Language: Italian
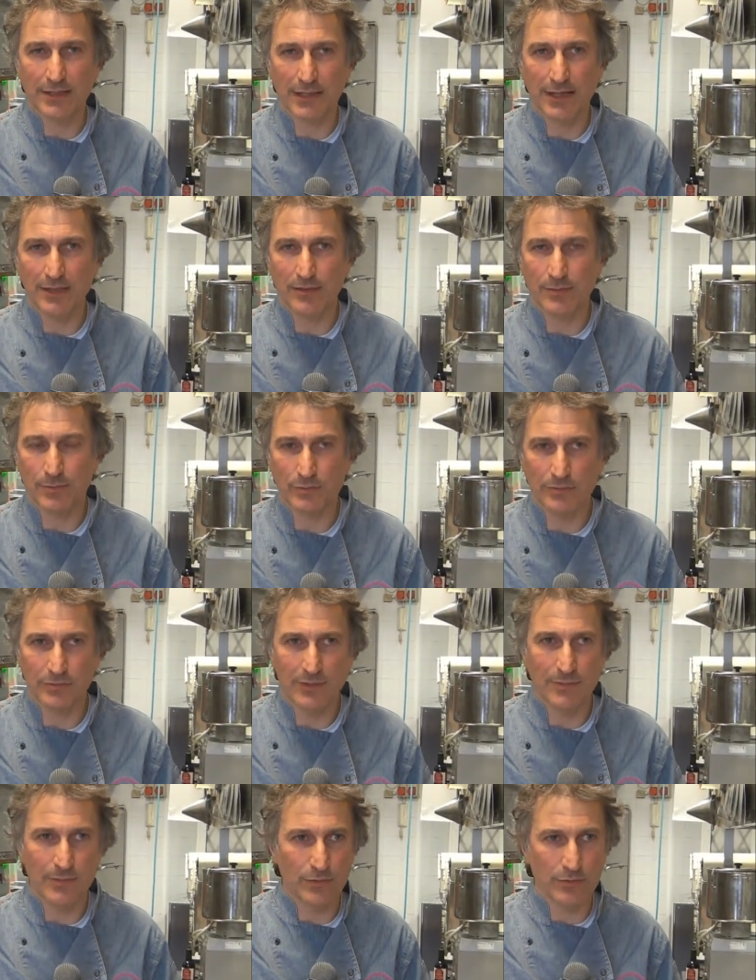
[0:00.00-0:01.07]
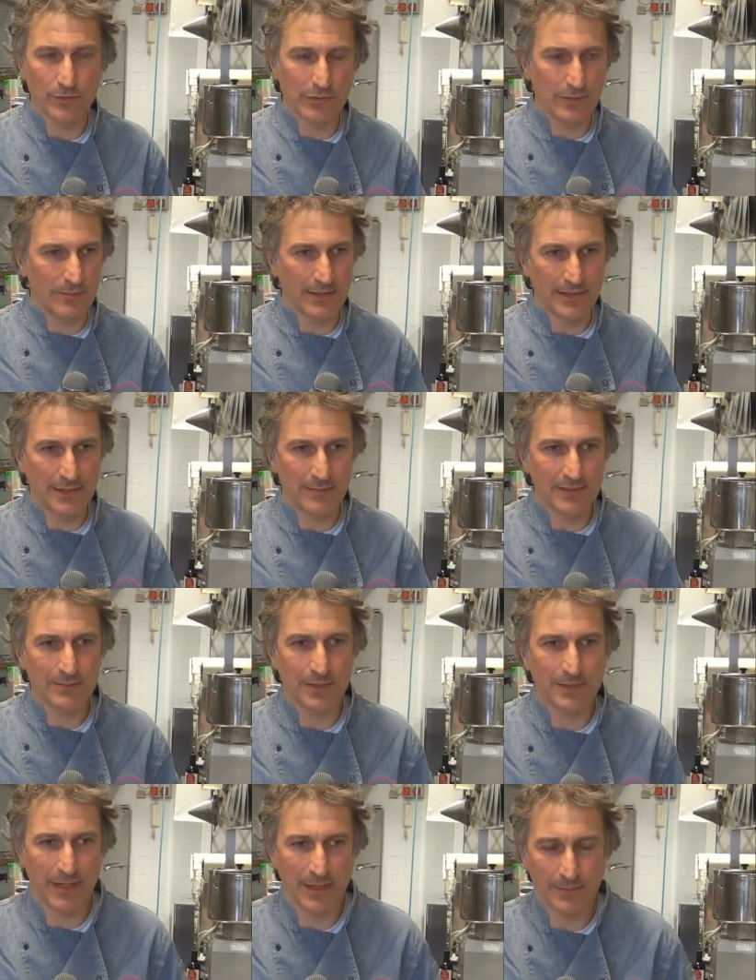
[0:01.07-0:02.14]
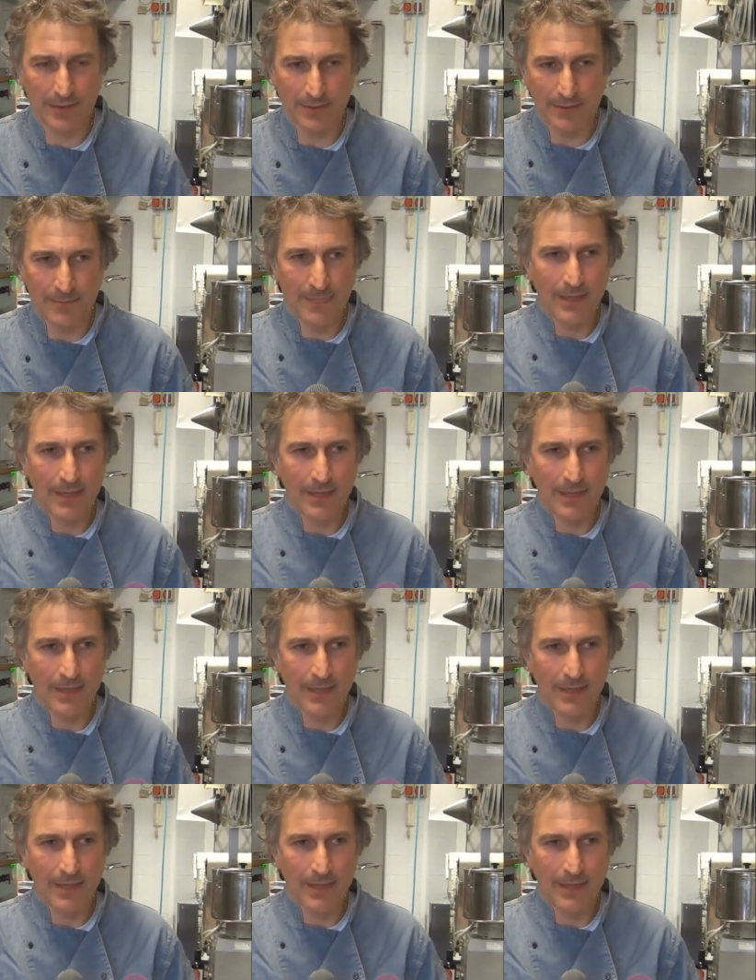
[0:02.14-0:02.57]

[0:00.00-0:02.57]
creando dei prodotti come le creme spalmabili